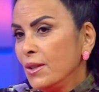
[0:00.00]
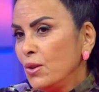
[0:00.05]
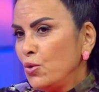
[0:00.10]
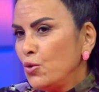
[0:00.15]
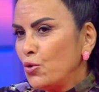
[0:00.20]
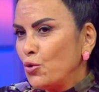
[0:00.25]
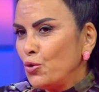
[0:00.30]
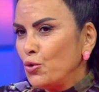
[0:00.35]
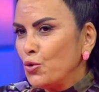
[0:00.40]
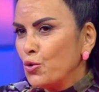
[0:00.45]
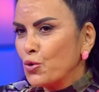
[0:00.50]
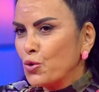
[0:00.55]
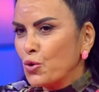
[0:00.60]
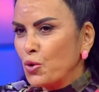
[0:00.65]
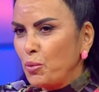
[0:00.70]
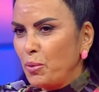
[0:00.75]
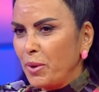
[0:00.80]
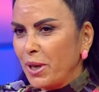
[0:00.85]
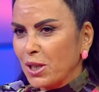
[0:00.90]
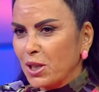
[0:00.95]

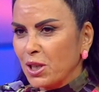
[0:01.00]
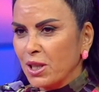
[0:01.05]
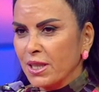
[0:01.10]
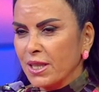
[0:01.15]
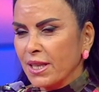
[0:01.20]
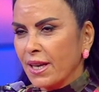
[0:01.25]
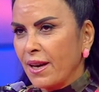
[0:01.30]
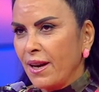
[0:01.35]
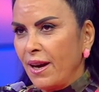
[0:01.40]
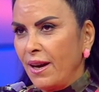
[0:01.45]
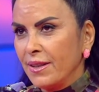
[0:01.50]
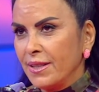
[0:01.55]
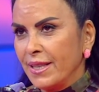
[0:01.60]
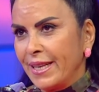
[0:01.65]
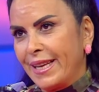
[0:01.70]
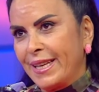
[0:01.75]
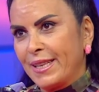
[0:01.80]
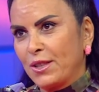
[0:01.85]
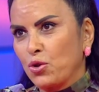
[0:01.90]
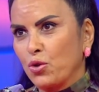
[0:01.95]
Üçüncüsü Beşinci kan
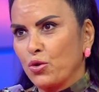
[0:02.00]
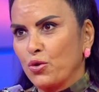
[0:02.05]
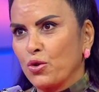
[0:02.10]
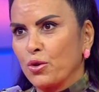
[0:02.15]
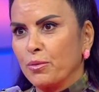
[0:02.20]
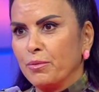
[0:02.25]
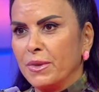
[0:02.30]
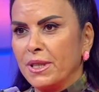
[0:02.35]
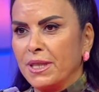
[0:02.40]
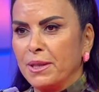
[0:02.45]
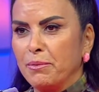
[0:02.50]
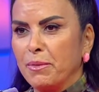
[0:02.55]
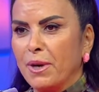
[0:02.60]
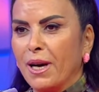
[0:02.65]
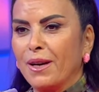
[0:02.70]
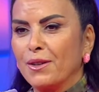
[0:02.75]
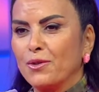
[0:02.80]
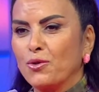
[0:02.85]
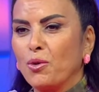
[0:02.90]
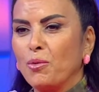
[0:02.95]
ilk çocuğum diyeyim
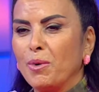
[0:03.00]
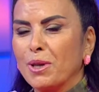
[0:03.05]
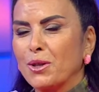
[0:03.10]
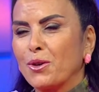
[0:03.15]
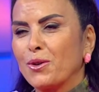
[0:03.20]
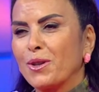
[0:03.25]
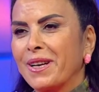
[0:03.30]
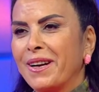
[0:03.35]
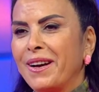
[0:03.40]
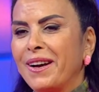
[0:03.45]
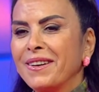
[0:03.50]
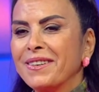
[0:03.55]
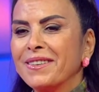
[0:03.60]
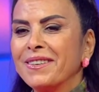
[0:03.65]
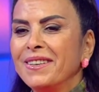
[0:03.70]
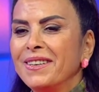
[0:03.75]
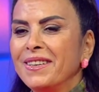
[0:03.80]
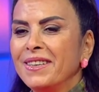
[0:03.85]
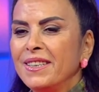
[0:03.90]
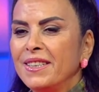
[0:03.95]
yani roman olarak
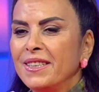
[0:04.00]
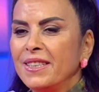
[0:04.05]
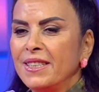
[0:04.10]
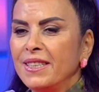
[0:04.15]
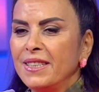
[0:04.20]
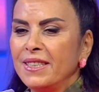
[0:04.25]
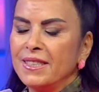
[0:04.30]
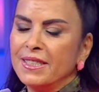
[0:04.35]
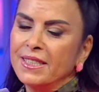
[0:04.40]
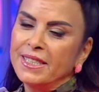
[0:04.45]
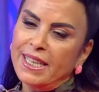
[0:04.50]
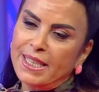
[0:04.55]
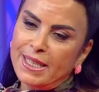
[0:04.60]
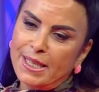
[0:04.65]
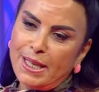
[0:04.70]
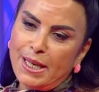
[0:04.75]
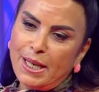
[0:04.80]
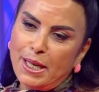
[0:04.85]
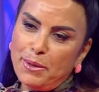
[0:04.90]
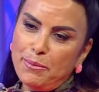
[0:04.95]

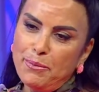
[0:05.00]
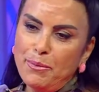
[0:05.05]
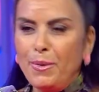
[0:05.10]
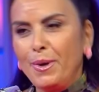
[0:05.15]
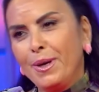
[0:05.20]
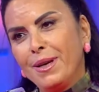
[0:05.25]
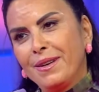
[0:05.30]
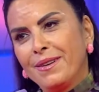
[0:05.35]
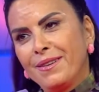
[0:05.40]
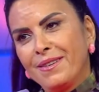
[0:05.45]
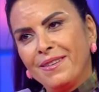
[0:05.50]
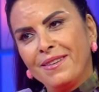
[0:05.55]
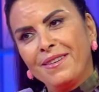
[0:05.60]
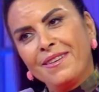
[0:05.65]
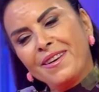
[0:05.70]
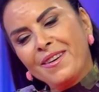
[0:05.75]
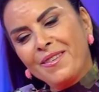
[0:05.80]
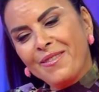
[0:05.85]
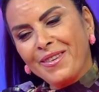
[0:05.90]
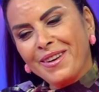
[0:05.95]
gerilim. Çok merak ediyorum.
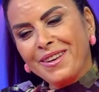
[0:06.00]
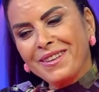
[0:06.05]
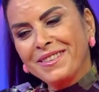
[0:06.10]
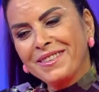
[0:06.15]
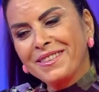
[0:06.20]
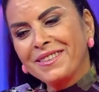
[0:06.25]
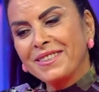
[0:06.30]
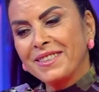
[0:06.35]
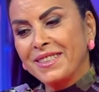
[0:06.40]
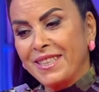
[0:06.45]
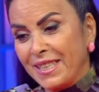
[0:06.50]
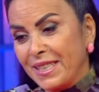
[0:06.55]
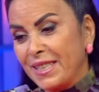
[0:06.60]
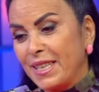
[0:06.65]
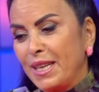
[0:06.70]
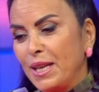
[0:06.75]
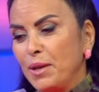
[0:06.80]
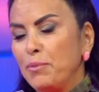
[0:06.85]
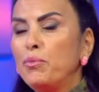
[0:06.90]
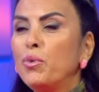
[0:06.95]
Gerilim. Evet,
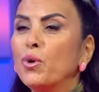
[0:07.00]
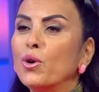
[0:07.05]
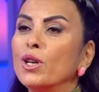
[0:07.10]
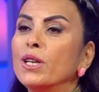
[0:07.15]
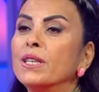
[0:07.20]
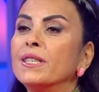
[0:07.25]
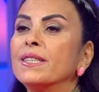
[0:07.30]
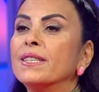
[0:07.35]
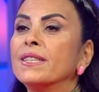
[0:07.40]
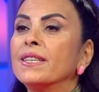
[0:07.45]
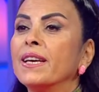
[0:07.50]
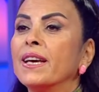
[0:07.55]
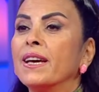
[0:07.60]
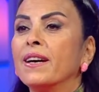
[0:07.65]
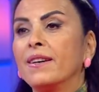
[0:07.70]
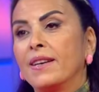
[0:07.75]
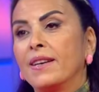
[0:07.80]
gerilim komik polisiye. Değil.